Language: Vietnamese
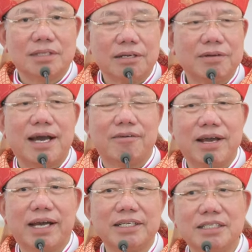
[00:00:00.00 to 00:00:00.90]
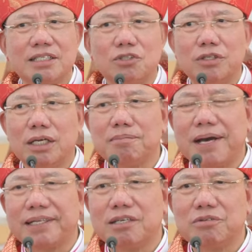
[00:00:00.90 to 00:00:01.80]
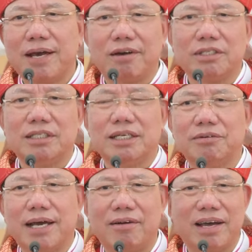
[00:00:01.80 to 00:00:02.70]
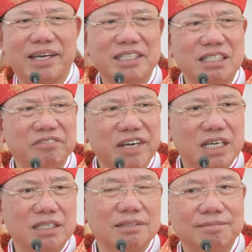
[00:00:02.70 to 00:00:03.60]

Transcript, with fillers: theo đạo là cái gì tôi thấy bạn theo đạo thì theo đạo là cái gì vậy